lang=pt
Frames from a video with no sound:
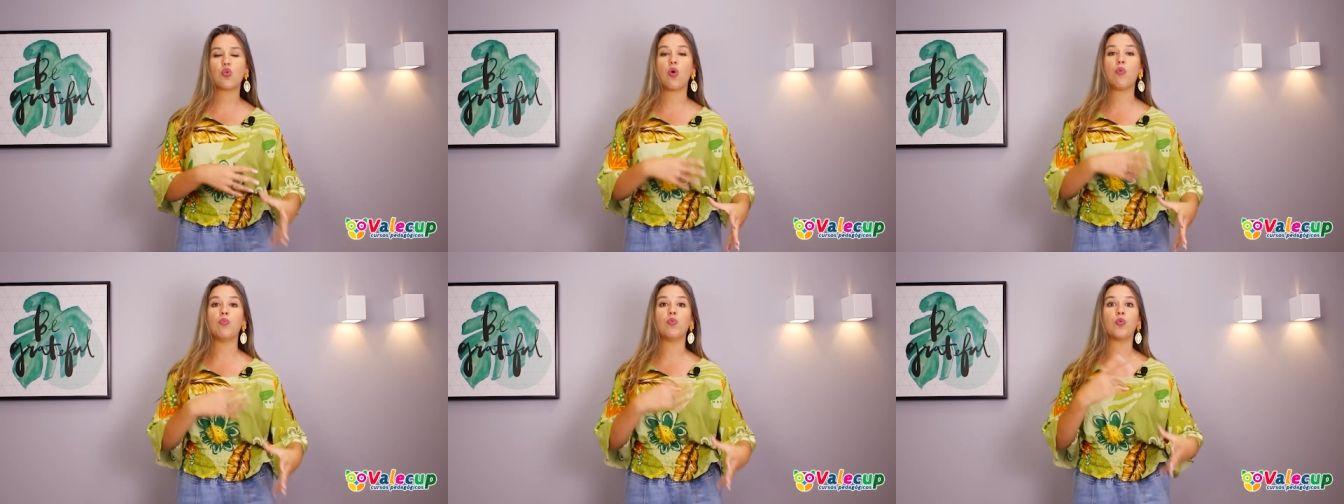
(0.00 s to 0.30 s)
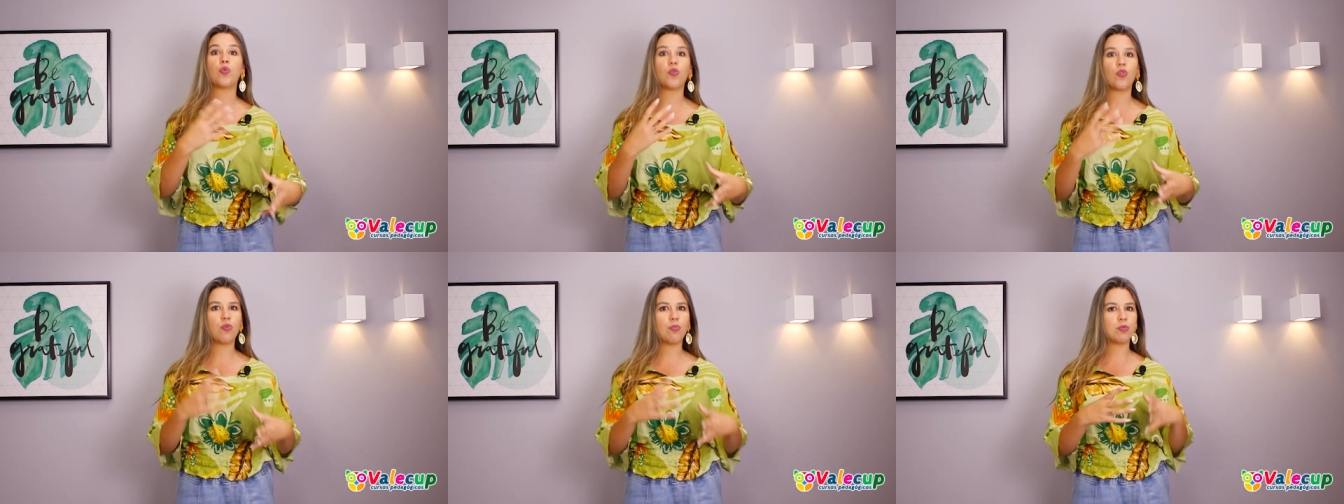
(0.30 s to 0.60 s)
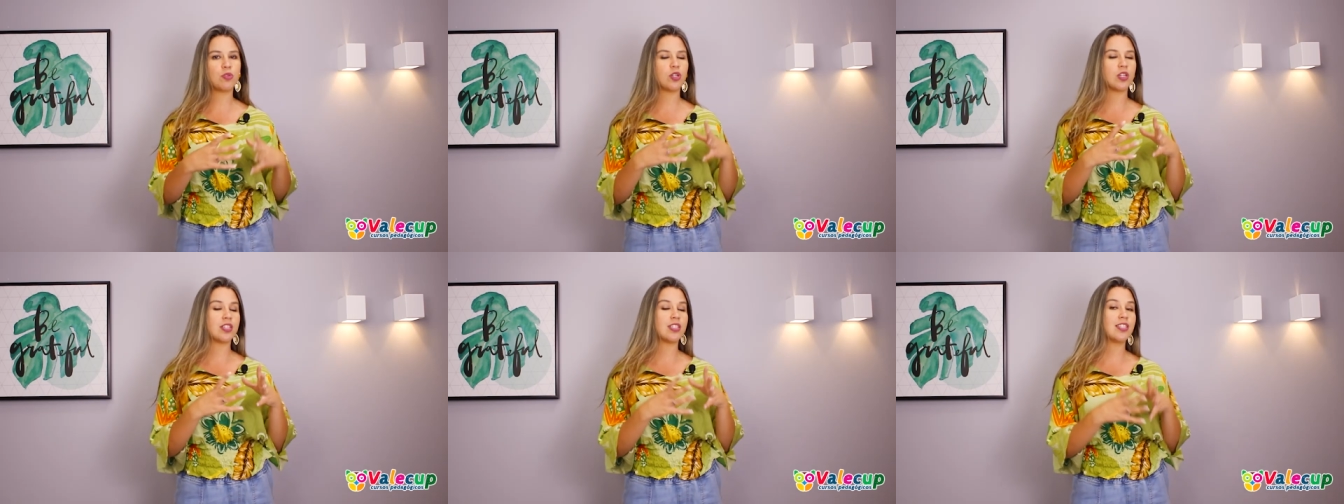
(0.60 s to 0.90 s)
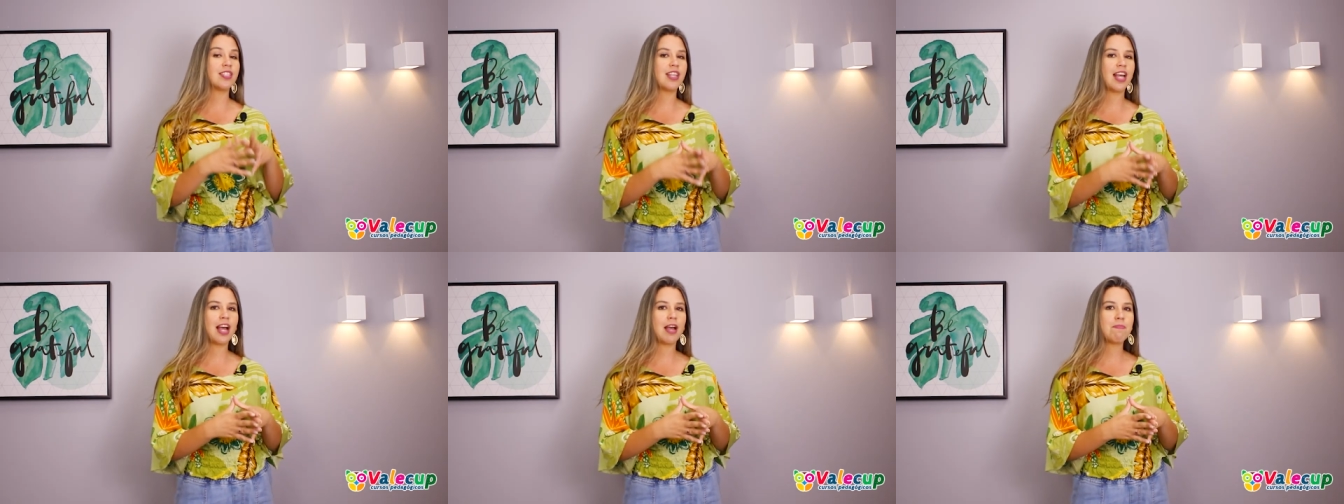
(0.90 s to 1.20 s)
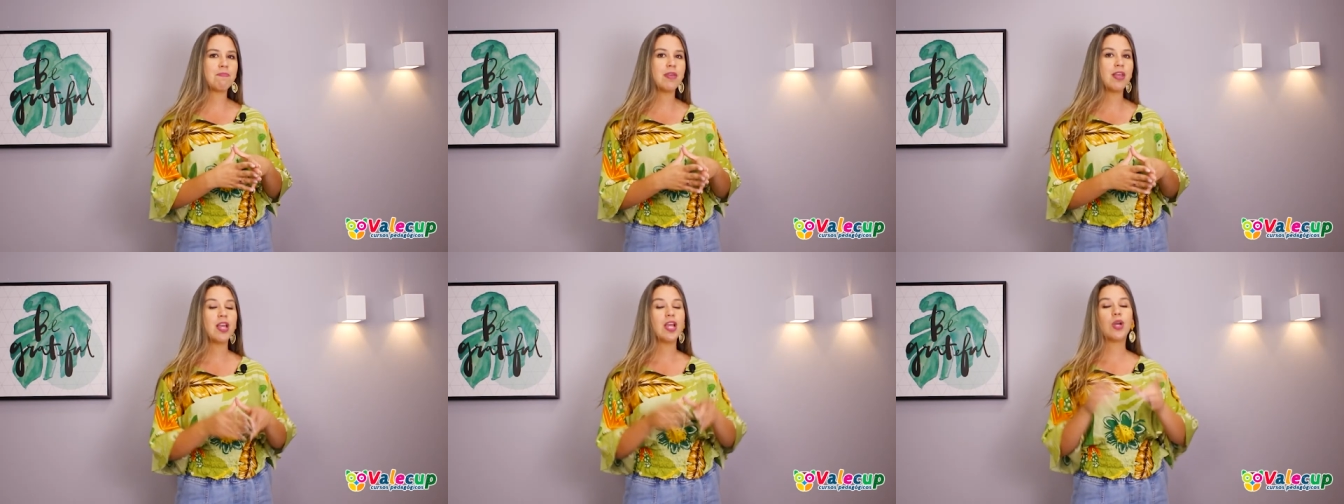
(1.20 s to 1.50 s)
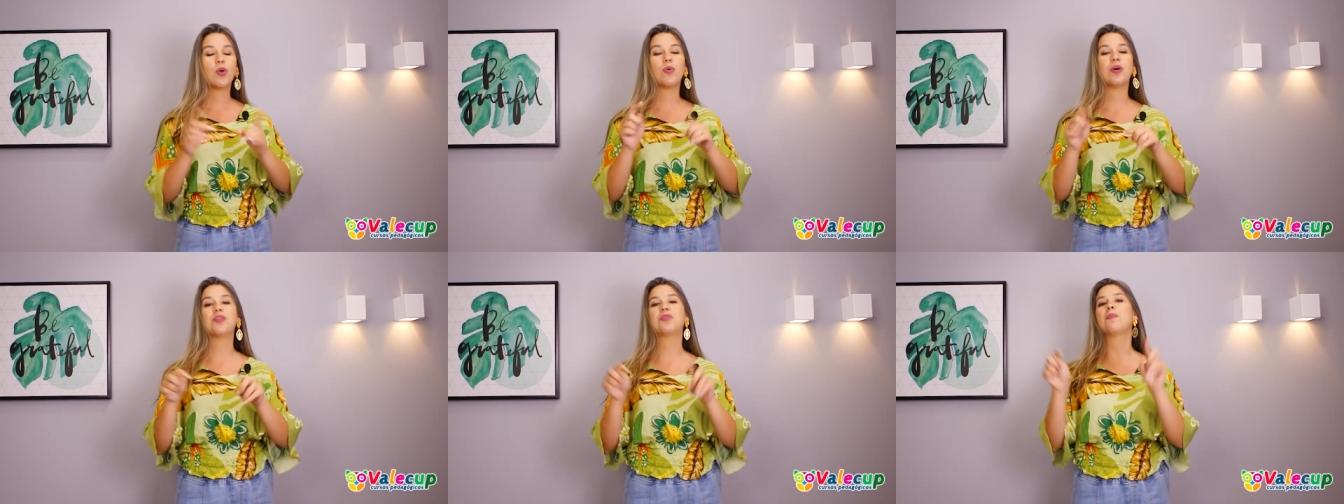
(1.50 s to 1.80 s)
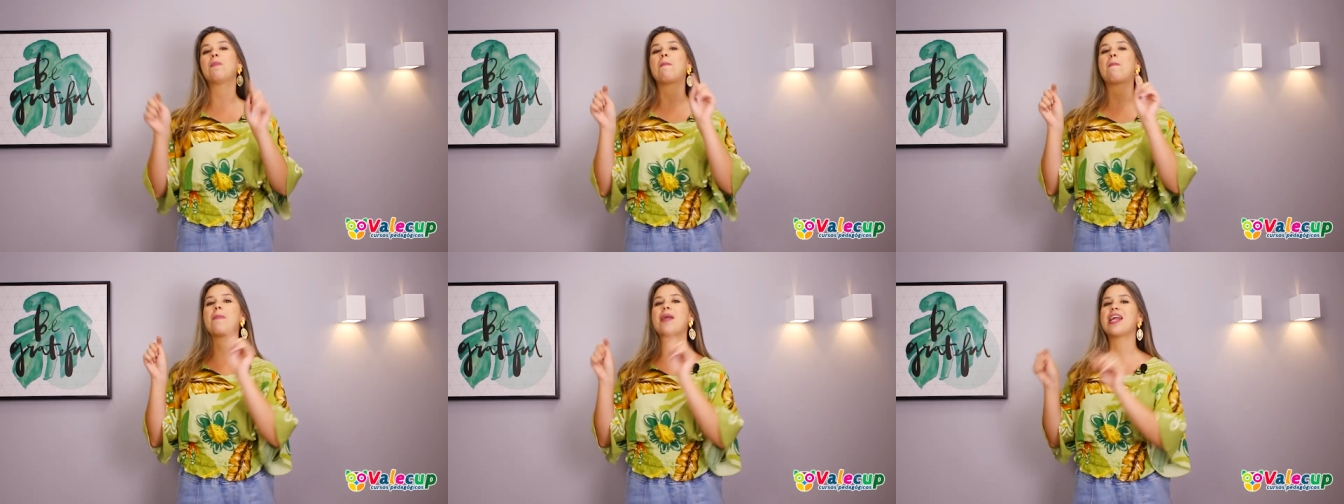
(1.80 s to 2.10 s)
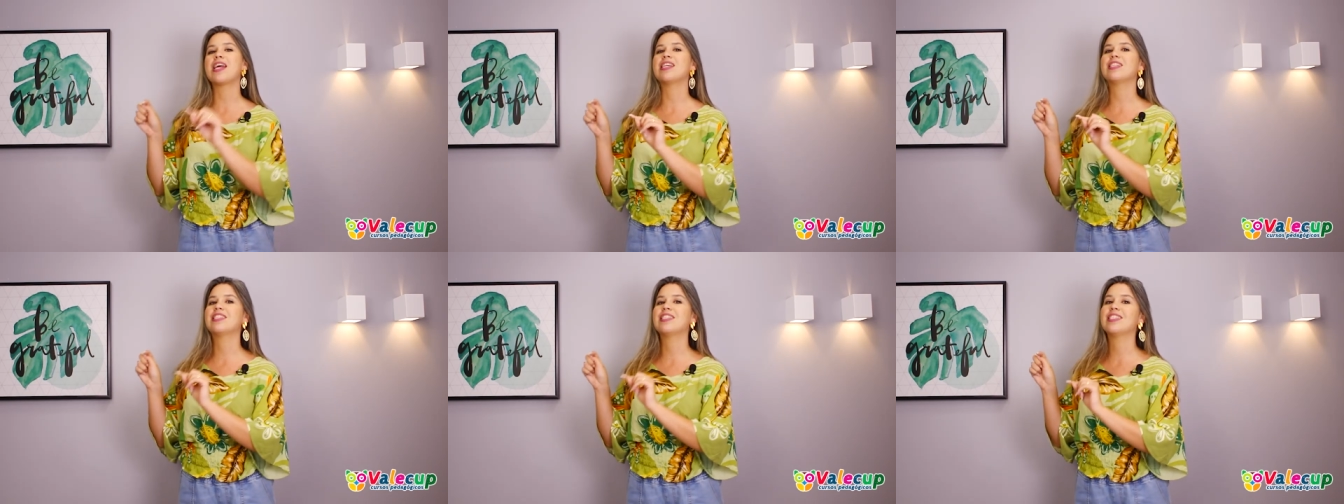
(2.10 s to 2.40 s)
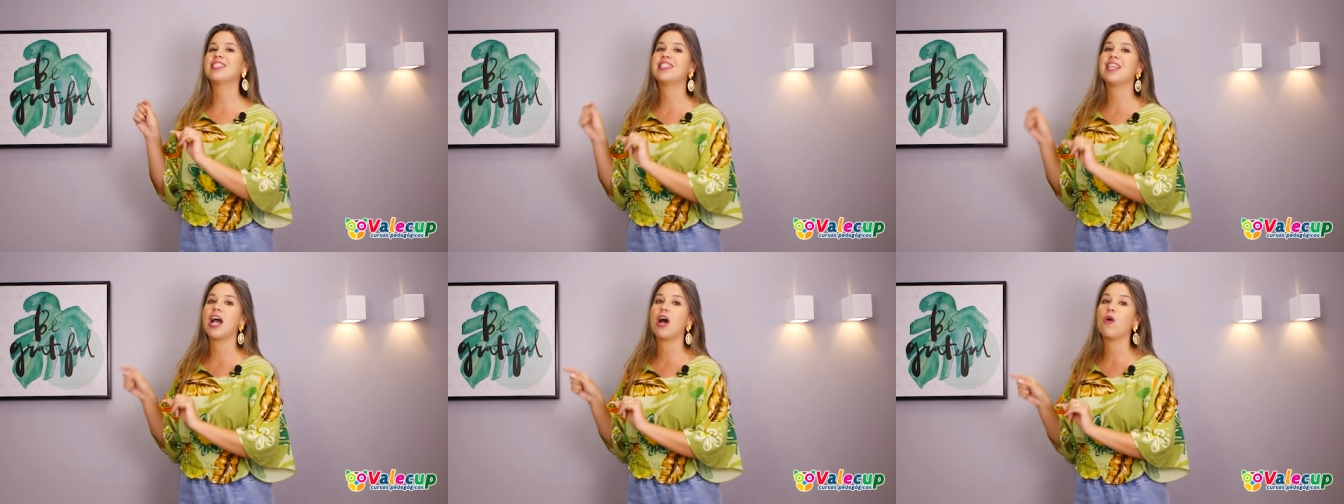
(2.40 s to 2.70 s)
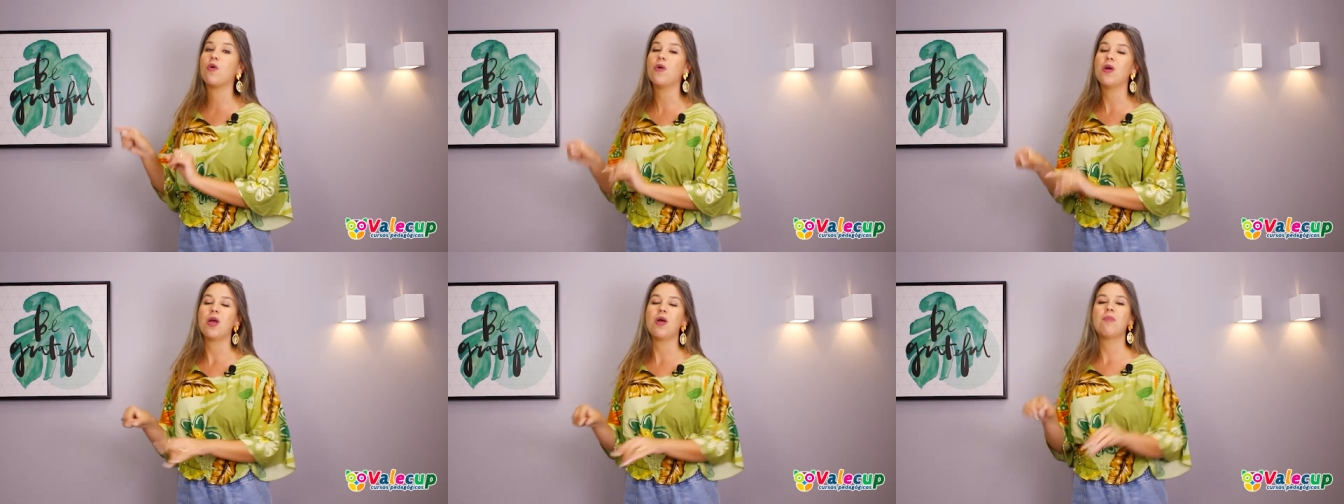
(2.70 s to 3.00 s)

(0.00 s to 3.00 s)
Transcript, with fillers: como um grupo de WhatsApp, quanto presencial,